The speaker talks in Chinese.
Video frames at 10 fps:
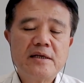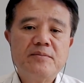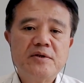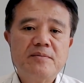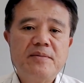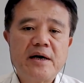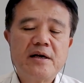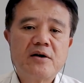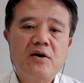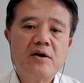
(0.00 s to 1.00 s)
当然不是
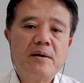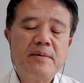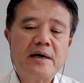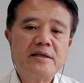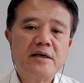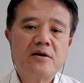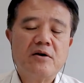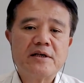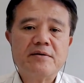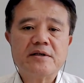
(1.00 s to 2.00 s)
绑一个孔啊，绑几个
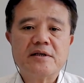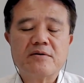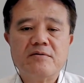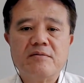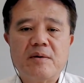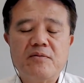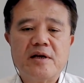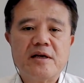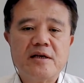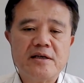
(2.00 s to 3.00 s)
孔才会坚固啊，
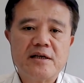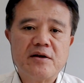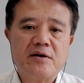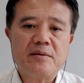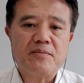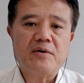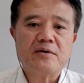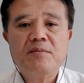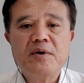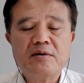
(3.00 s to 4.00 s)
不然你钱掉下去
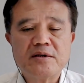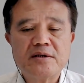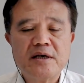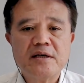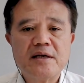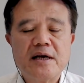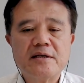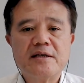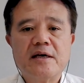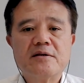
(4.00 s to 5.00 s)
就没有声音，他
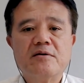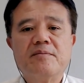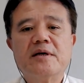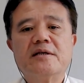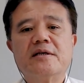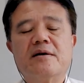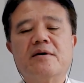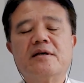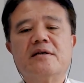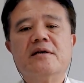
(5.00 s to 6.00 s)
人家就会被警察
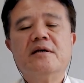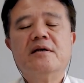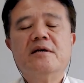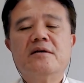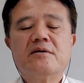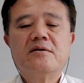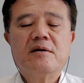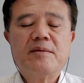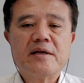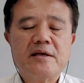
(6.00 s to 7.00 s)
发现。所以，
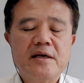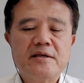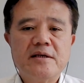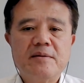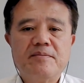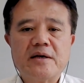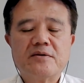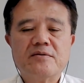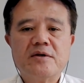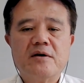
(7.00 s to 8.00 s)
他把天线绑
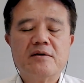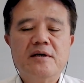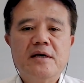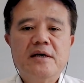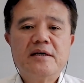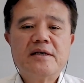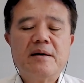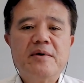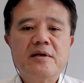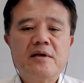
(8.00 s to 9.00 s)
住以后，
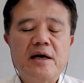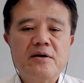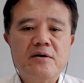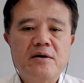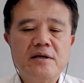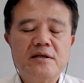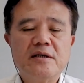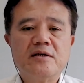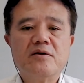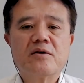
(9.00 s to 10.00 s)
上面他又很
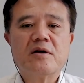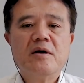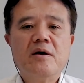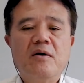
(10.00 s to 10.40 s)
激情，又